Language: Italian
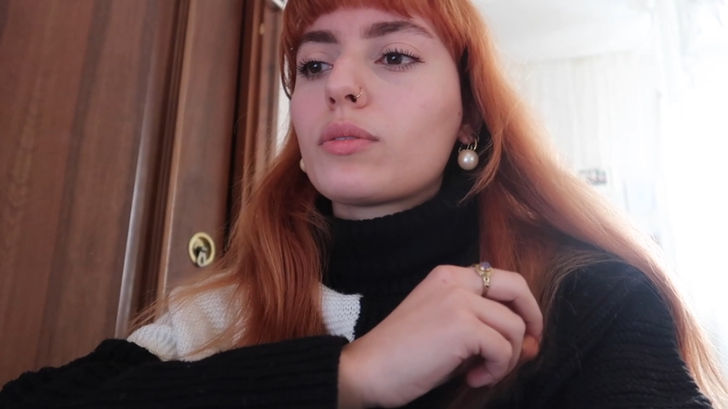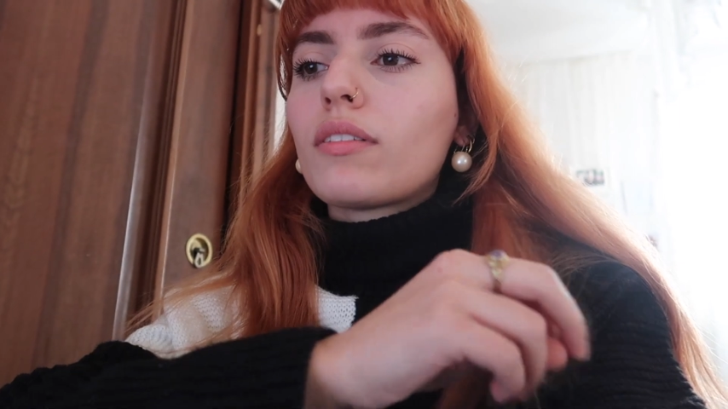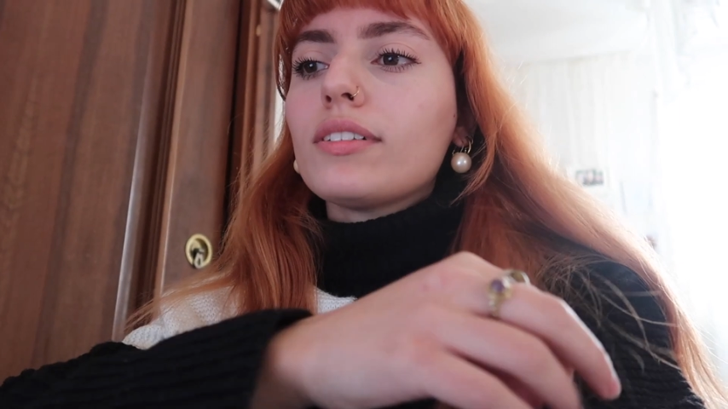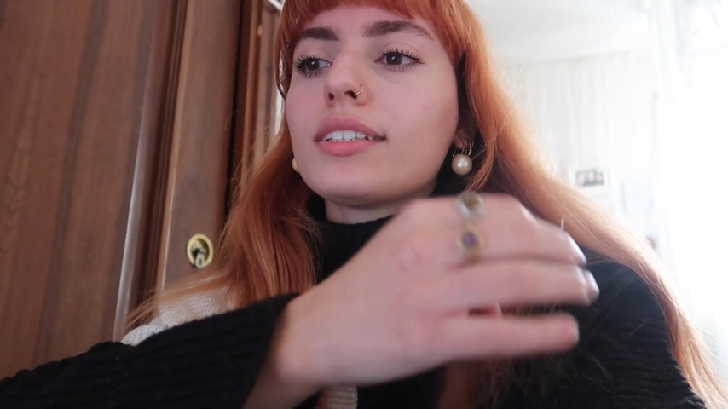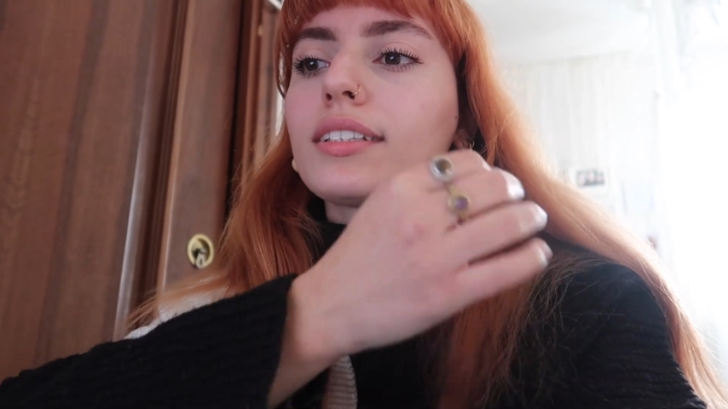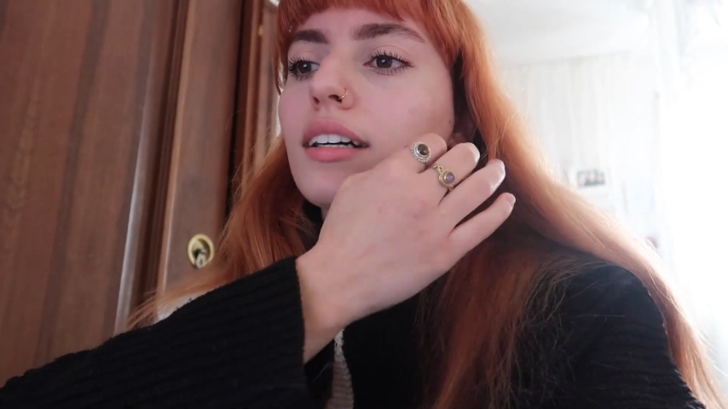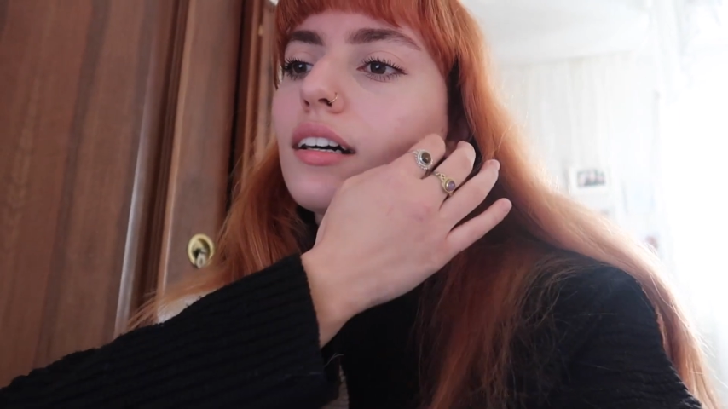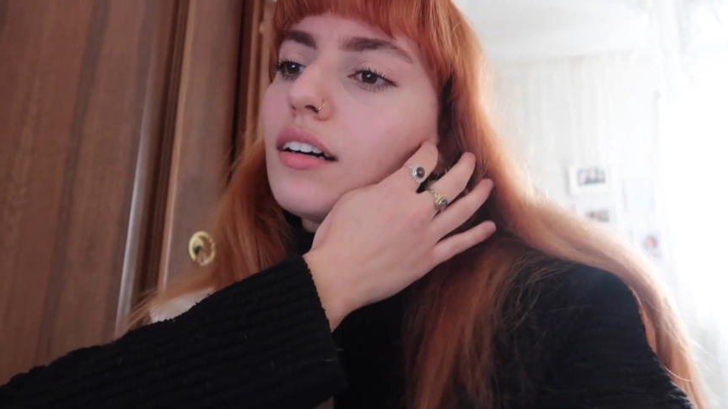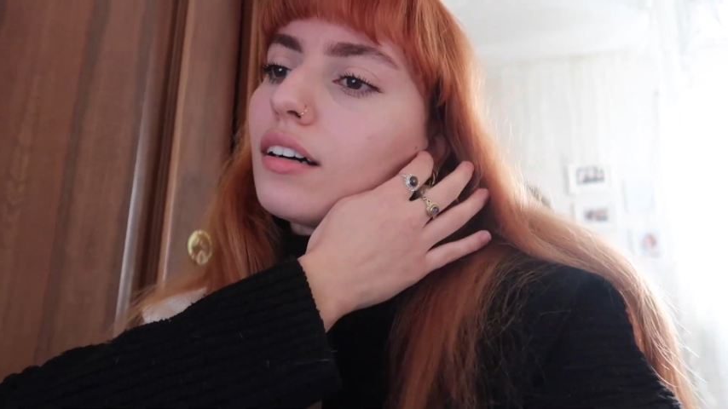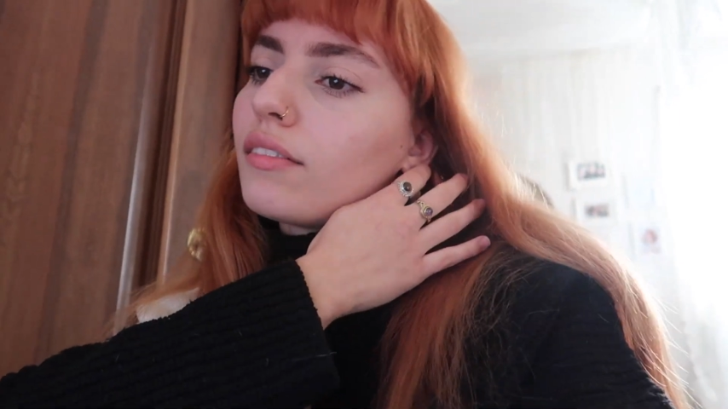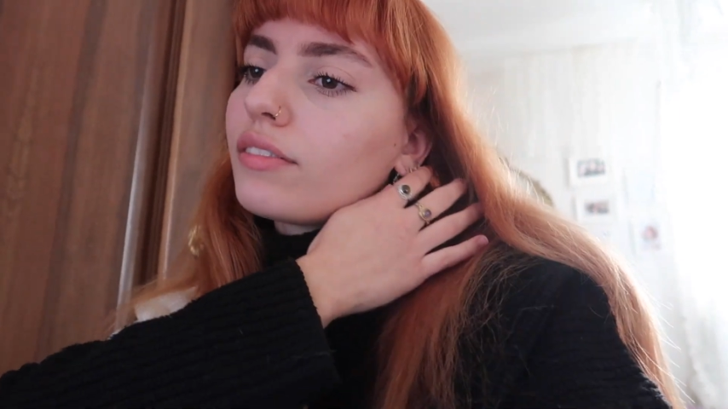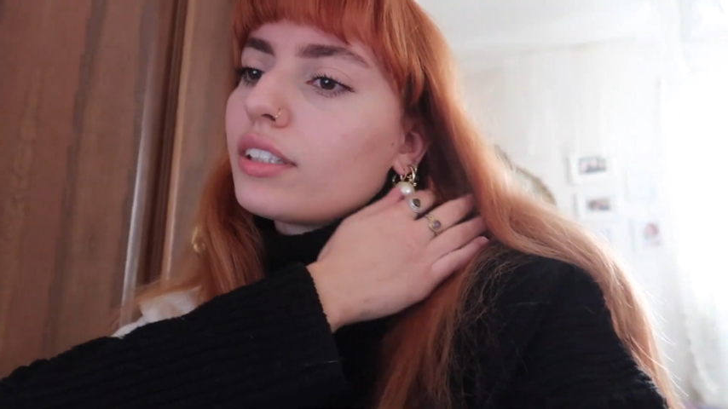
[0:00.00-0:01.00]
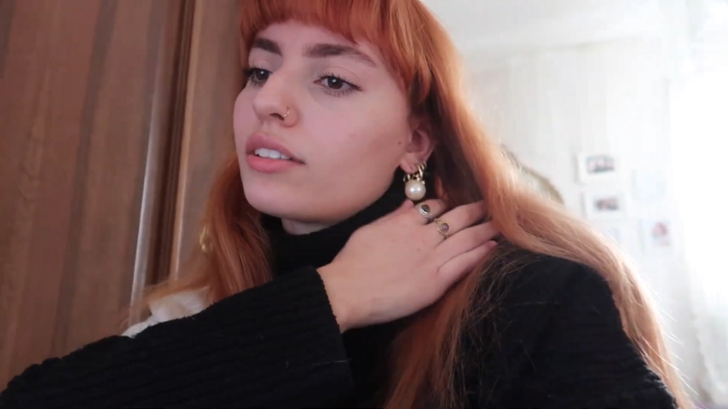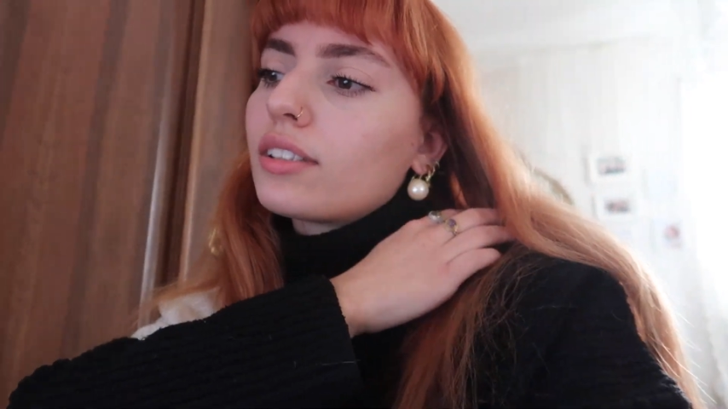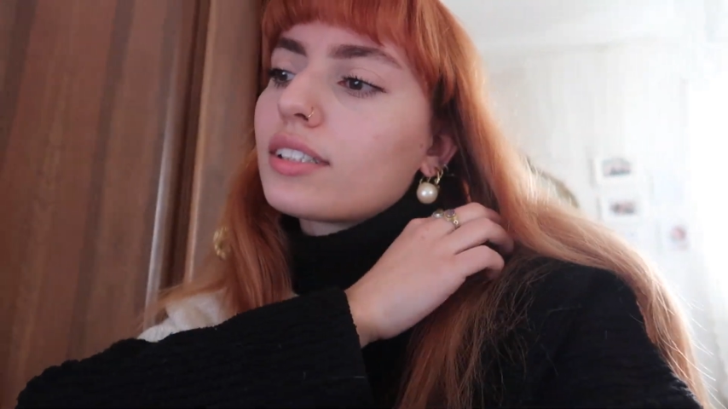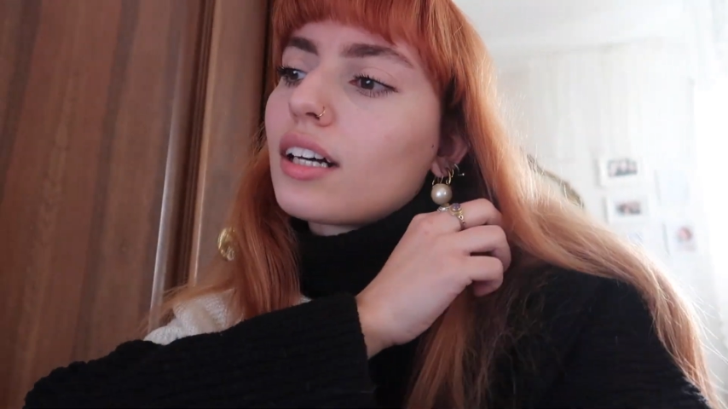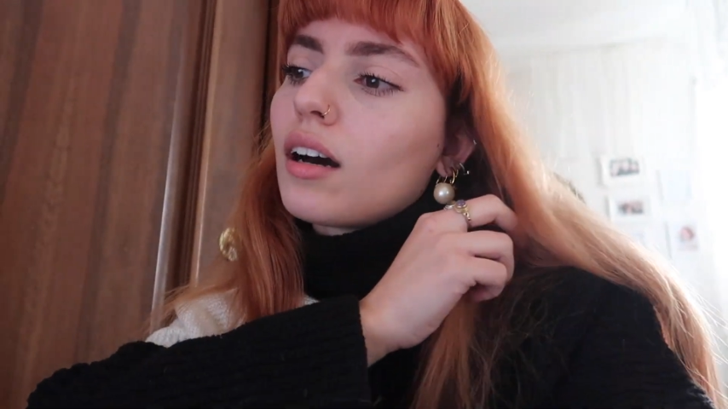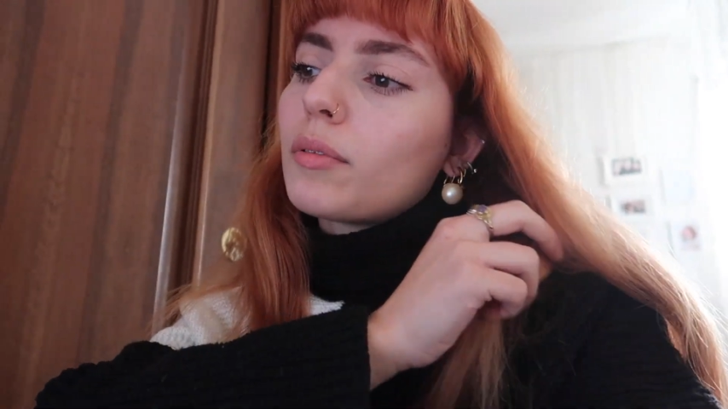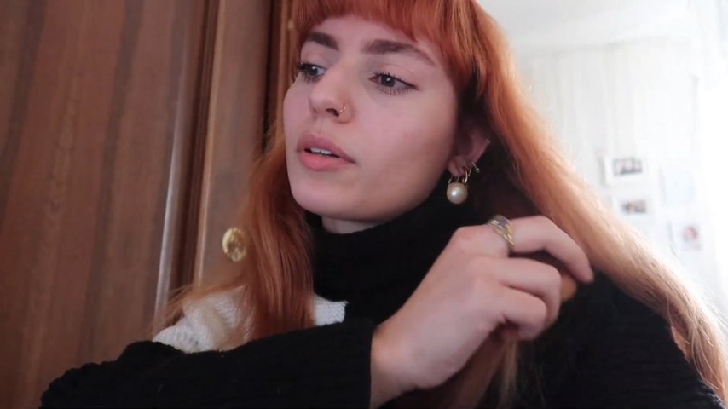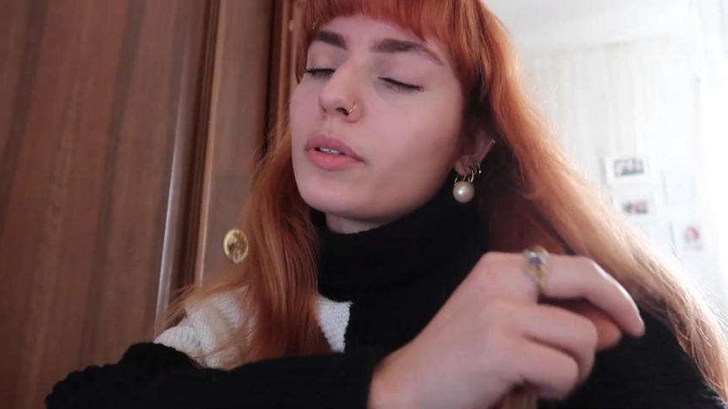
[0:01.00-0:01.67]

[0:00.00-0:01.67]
una volta finito l'esame